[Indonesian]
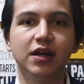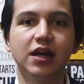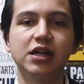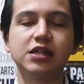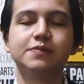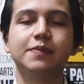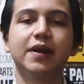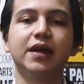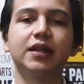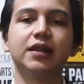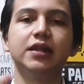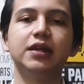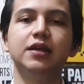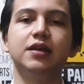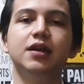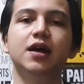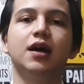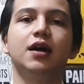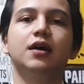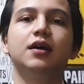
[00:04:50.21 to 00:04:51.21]
Aspek
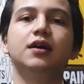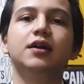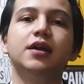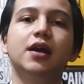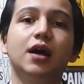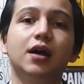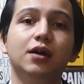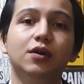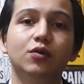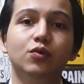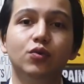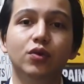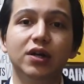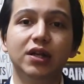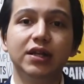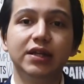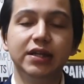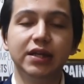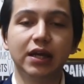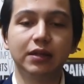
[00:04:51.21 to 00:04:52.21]
ketiga yang gue
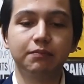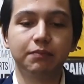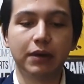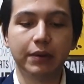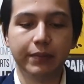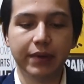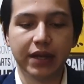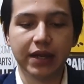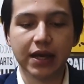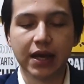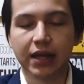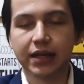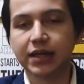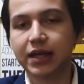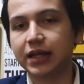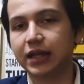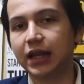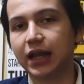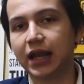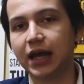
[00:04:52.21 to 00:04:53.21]
lihat
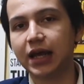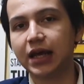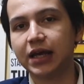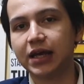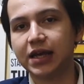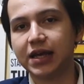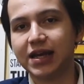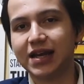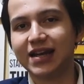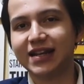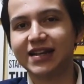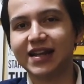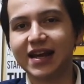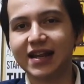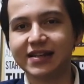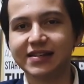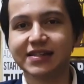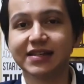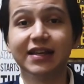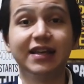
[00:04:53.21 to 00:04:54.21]
perbedaannya adalah
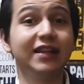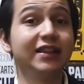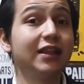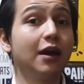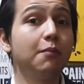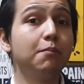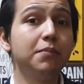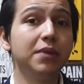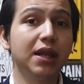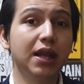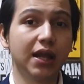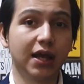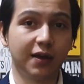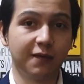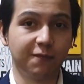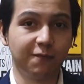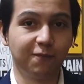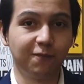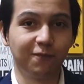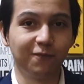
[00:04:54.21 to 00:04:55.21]
dari segi tampilan.